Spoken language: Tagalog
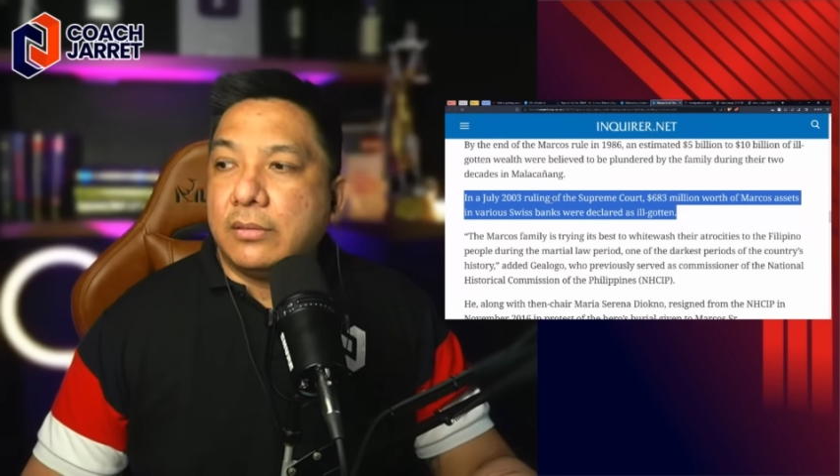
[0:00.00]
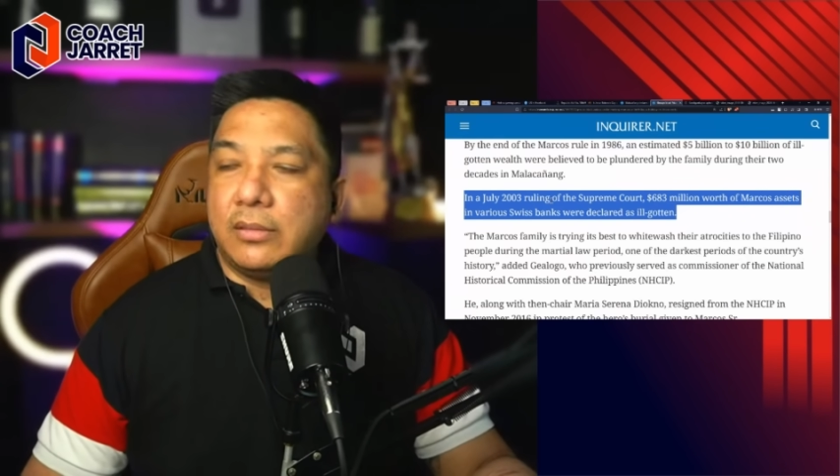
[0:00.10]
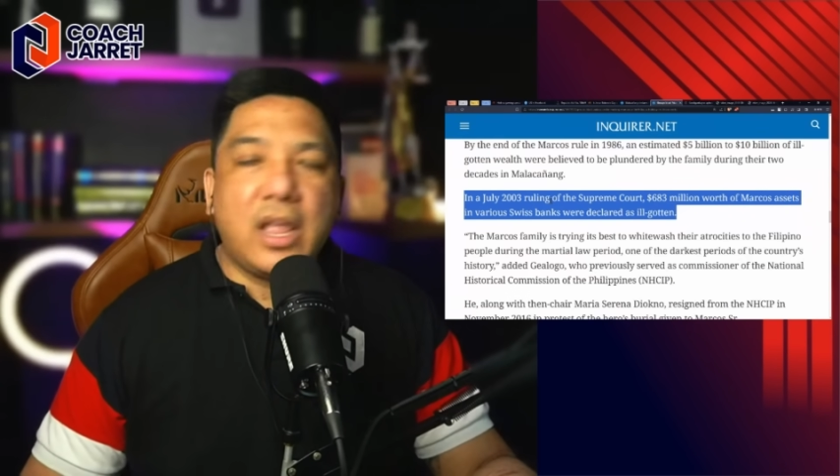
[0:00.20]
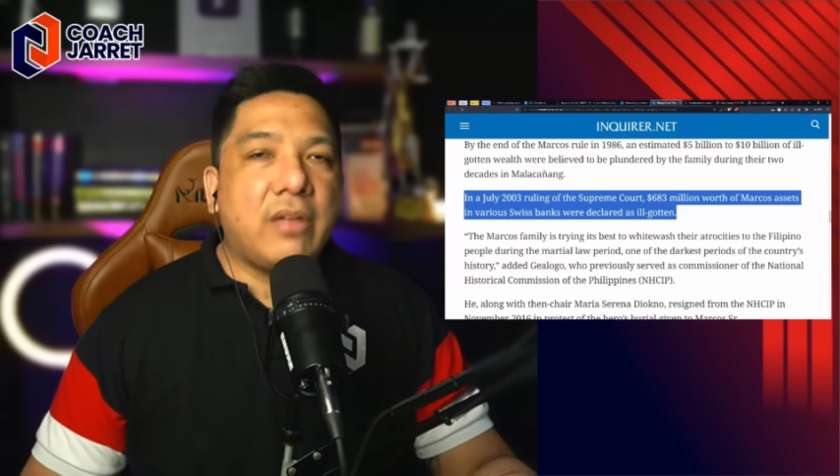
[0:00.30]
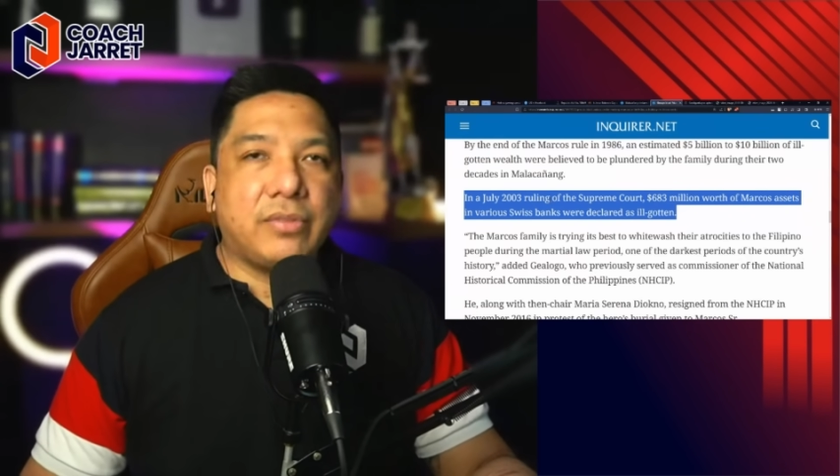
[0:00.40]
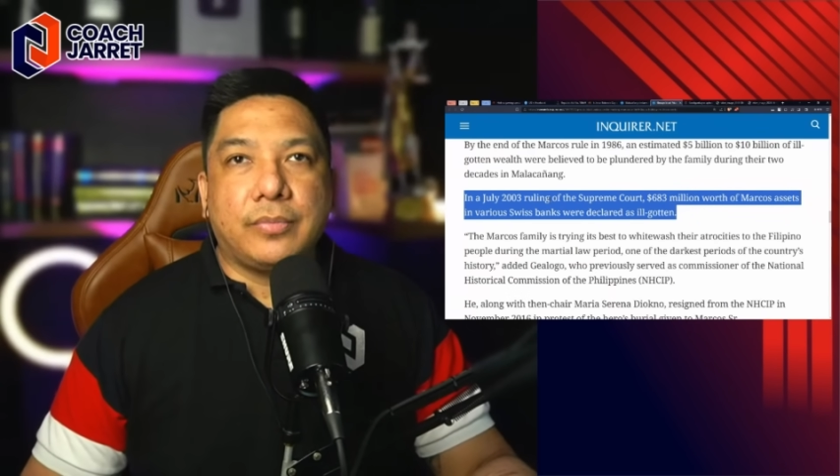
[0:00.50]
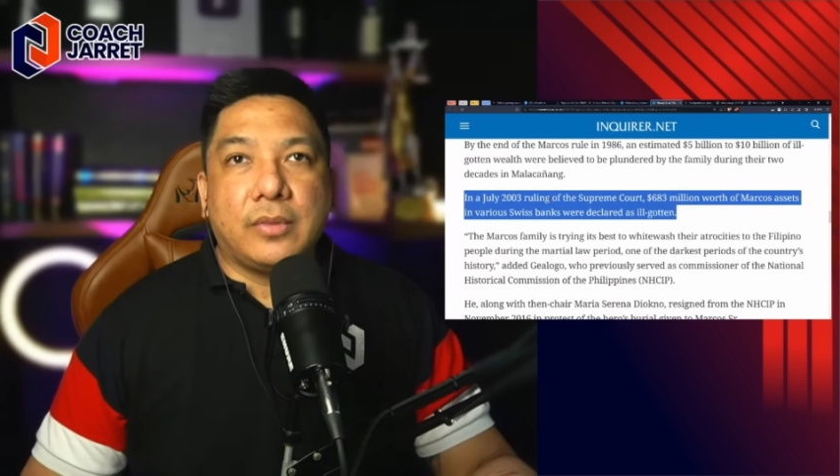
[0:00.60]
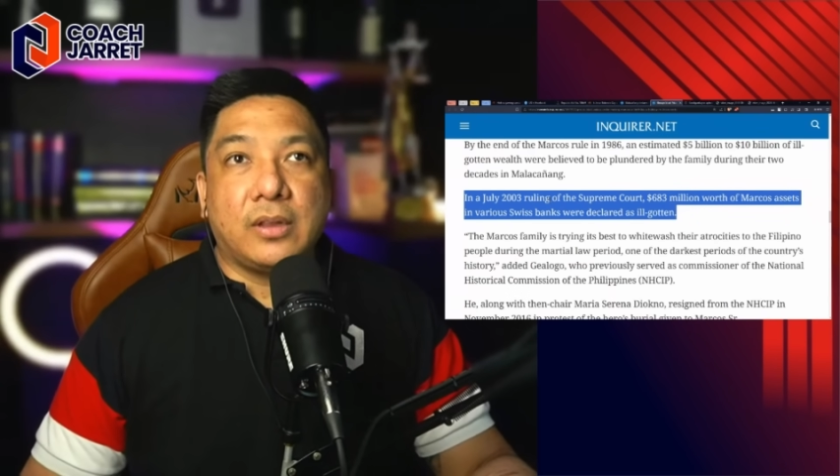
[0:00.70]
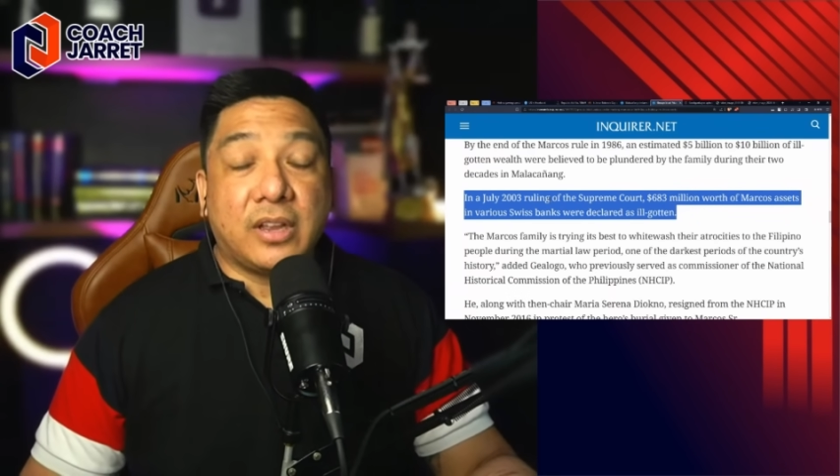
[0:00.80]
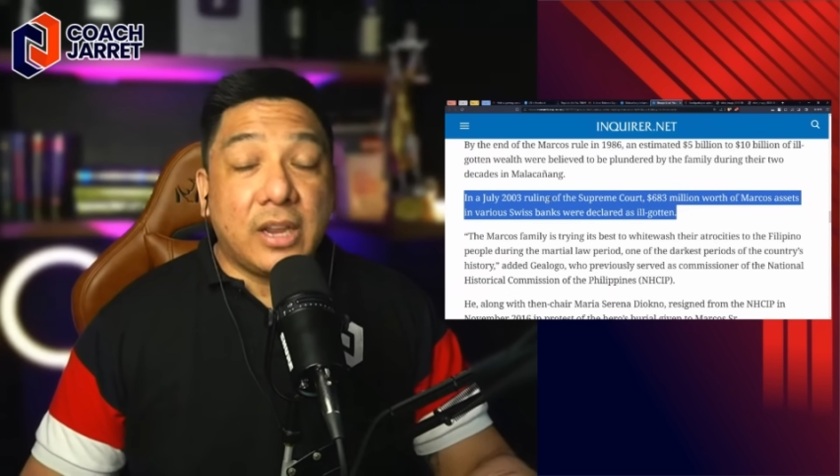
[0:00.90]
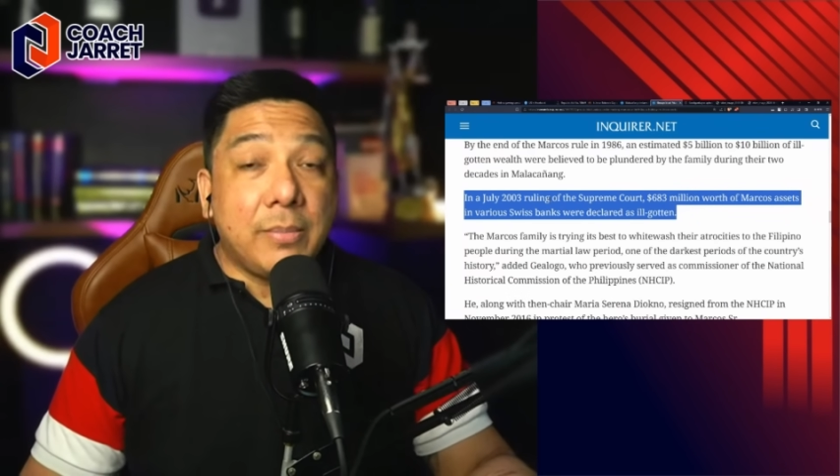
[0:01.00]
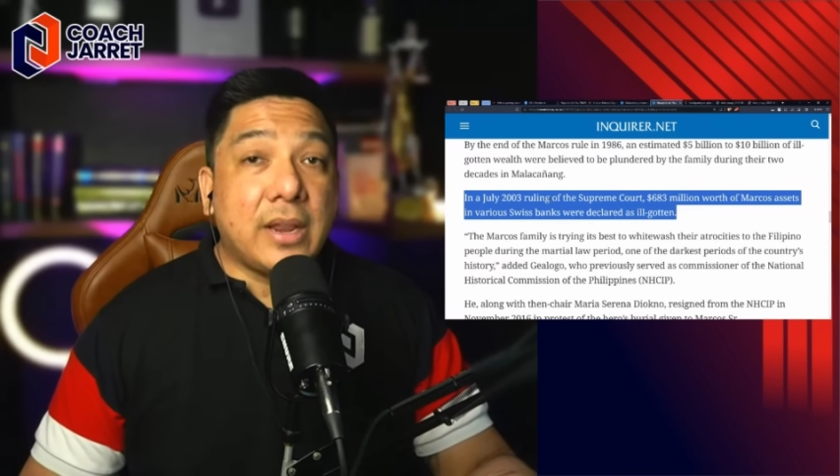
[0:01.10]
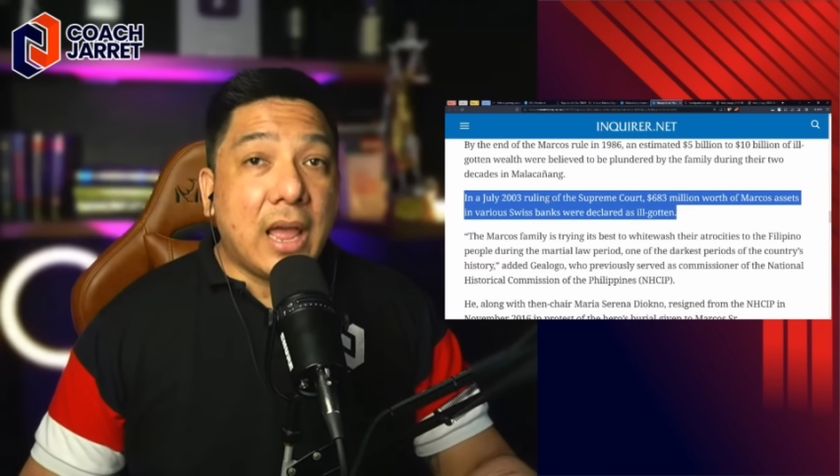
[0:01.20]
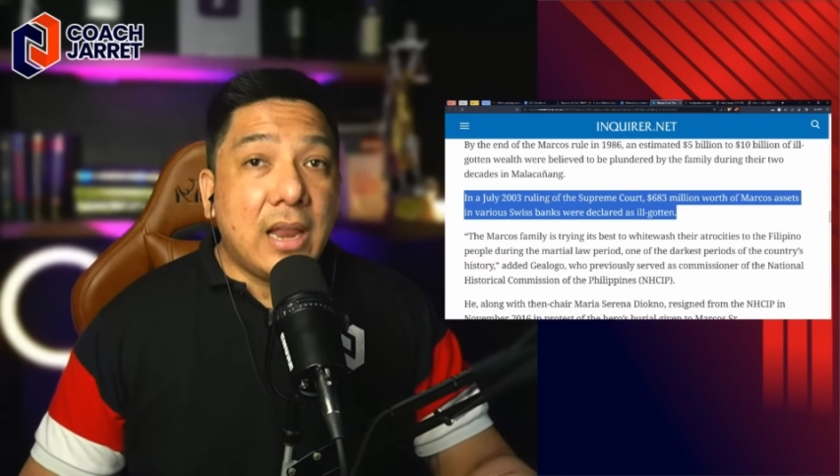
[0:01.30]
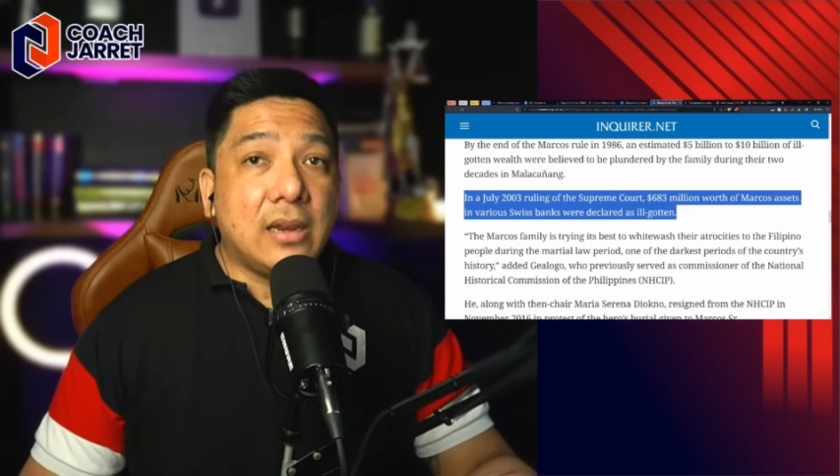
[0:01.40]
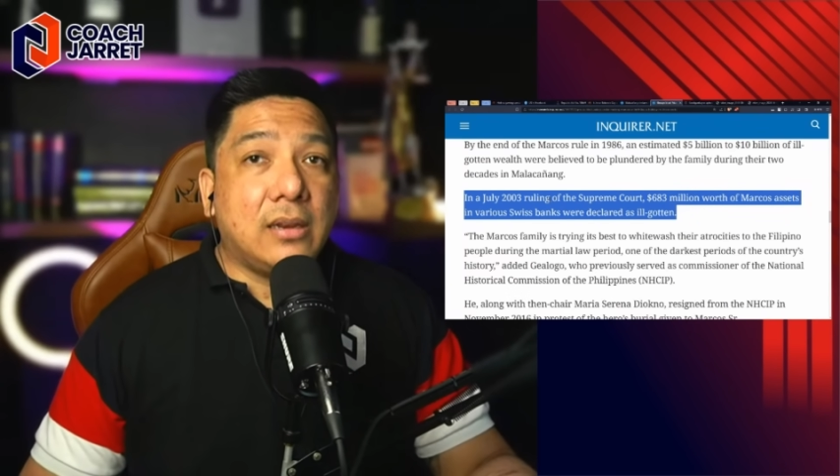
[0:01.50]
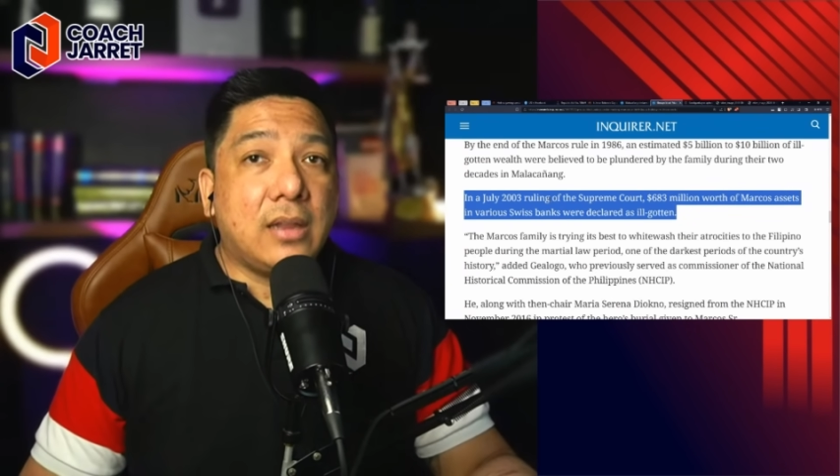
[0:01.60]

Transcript: Never. Criminal.